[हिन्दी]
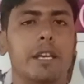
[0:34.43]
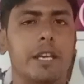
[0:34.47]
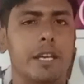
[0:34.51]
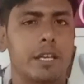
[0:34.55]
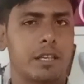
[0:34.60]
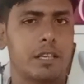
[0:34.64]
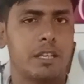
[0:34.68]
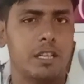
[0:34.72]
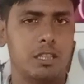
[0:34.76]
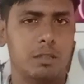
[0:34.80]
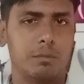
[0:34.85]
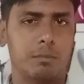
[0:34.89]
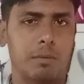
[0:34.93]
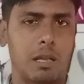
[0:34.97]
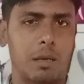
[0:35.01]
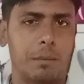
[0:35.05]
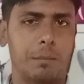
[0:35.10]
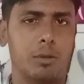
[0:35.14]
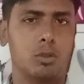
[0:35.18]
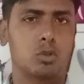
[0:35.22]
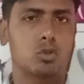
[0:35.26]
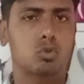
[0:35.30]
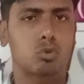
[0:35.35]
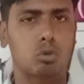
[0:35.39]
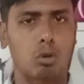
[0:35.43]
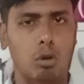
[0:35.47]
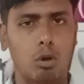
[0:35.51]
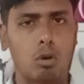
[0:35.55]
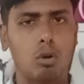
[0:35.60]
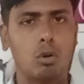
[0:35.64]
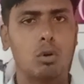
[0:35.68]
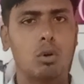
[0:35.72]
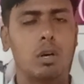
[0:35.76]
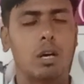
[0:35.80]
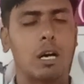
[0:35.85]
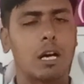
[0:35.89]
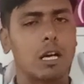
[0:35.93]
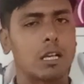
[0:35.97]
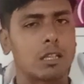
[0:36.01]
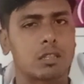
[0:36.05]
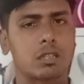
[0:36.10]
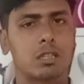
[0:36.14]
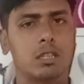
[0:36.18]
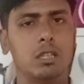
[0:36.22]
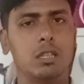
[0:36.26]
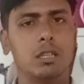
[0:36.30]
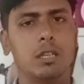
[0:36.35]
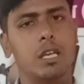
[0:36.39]
एक के जी माल में सौ
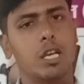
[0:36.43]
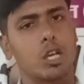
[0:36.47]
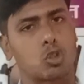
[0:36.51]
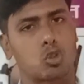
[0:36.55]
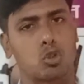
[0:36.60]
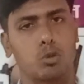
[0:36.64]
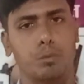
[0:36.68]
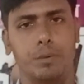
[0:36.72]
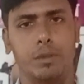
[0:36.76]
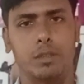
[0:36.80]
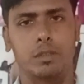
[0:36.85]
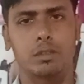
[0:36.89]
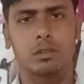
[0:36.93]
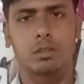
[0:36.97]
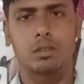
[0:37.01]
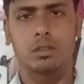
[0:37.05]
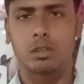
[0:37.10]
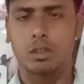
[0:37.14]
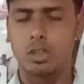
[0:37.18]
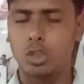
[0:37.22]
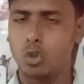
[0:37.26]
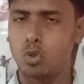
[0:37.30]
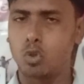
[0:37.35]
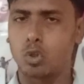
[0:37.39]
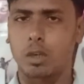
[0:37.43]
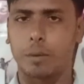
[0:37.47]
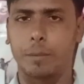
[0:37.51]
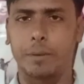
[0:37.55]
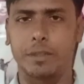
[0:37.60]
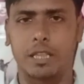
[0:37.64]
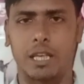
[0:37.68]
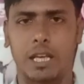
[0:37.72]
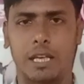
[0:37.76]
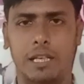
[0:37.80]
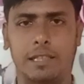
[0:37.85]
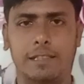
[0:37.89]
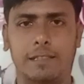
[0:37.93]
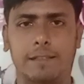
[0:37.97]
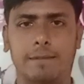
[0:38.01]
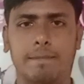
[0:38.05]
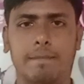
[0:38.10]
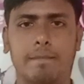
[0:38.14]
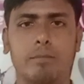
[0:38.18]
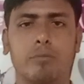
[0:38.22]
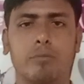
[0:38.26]
अस्सी एक सौ बीस तीनों का बताएंगे